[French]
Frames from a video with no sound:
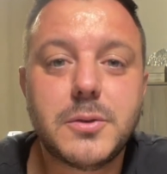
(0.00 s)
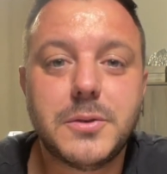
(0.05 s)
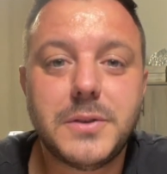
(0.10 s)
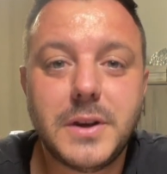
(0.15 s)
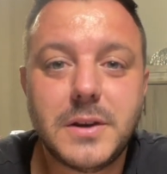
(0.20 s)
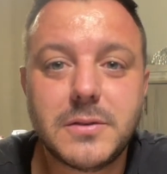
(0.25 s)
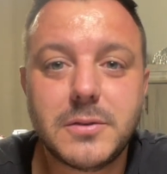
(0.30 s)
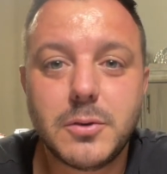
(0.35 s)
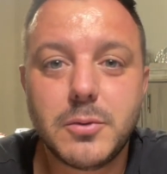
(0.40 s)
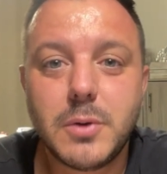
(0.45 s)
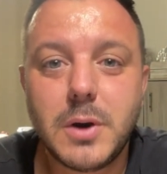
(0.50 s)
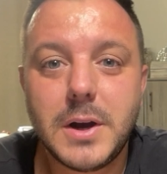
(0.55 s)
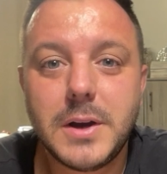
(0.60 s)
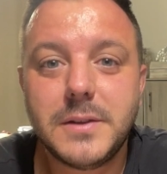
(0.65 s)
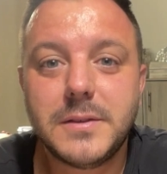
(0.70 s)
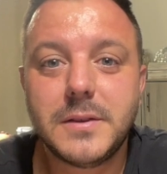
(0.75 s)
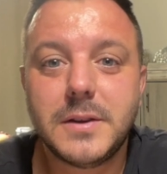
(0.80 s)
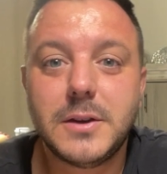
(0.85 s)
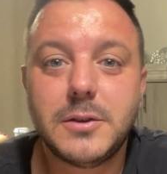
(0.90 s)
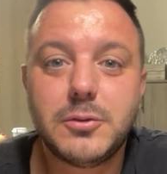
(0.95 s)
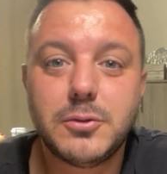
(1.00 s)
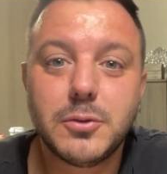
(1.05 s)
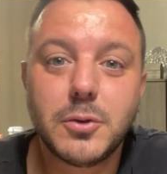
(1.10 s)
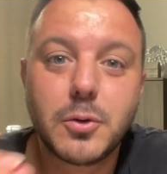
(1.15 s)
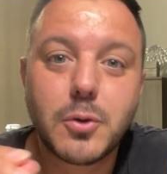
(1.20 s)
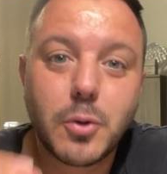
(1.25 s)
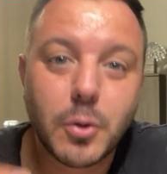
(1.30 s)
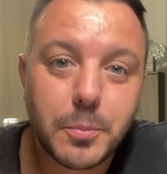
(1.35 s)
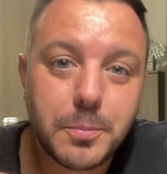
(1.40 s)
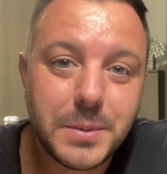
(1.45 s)
que NextRise est une
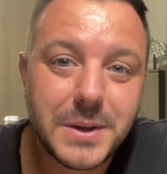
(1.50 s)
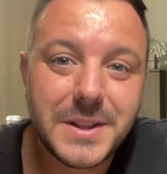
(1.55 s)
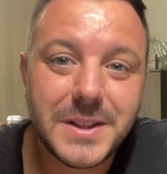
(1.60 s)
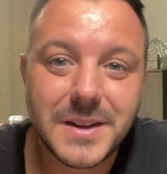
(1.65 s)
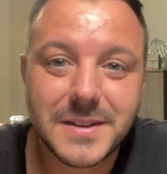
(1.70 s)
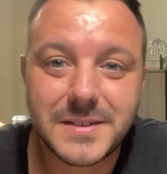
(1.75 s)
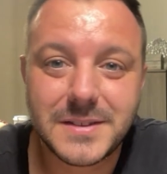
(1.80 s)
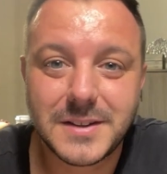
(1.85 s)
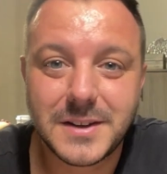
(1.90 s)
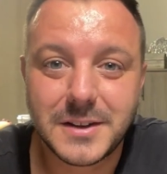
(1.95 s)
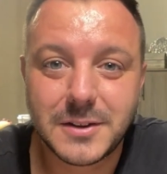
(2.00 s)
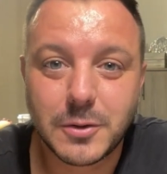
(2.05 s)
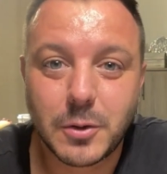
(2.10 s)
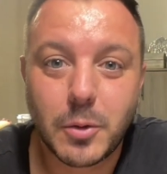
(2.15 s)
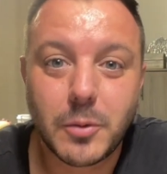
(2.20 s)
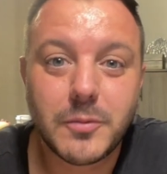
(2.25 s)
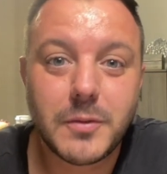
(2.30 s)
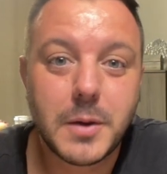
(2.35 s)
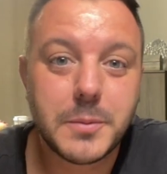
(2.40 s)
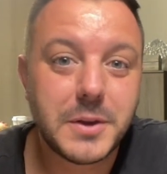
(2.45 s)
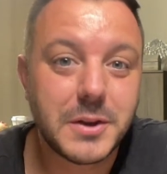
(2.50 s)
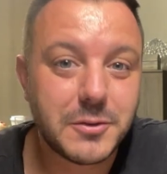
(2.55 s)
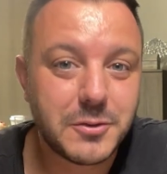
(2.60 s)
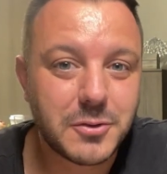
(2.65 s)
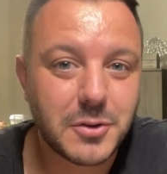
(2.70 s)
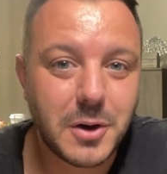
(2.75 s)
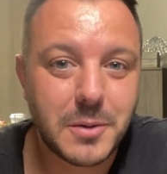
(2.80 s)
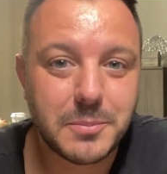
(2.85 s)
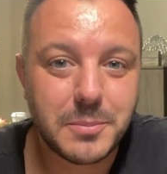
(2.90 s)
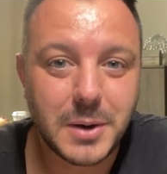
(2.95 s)
copie d'ACN On va bien
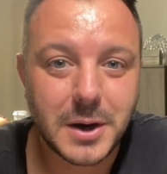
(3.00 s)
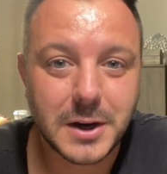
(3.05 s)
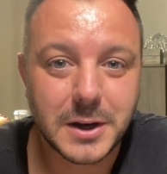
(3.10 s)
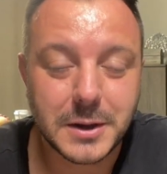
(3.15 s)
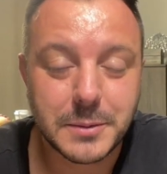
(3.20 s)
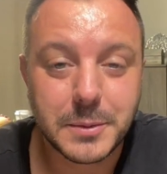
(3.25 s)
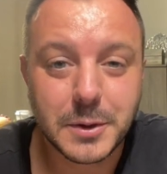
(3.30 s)
sûr en parler.